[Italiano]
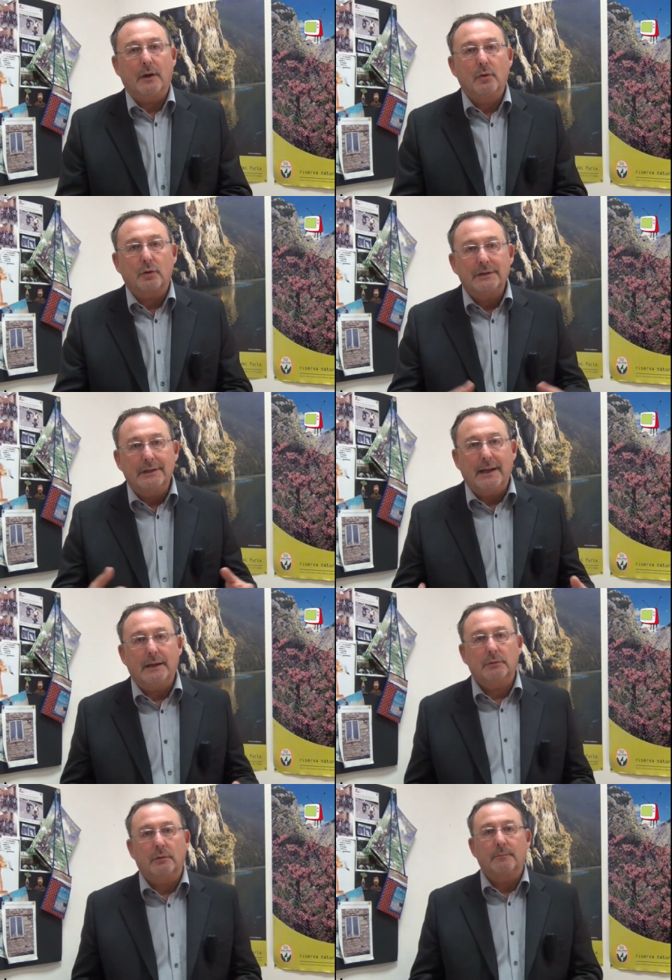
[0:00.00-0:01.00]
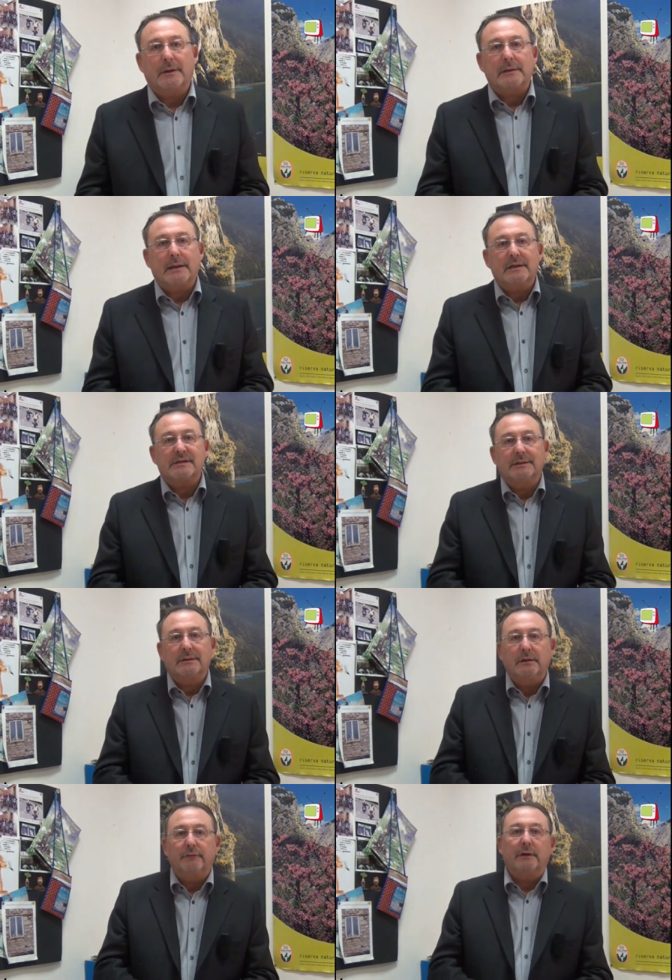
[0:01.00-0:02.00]
coordinato in materia
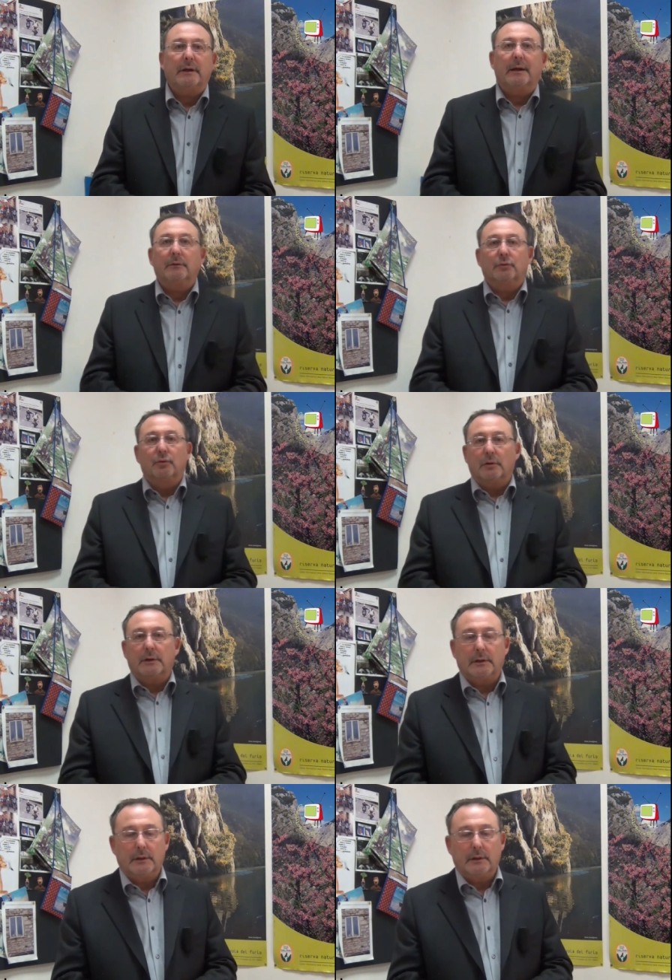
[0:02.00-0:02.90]
scientifica è il dottor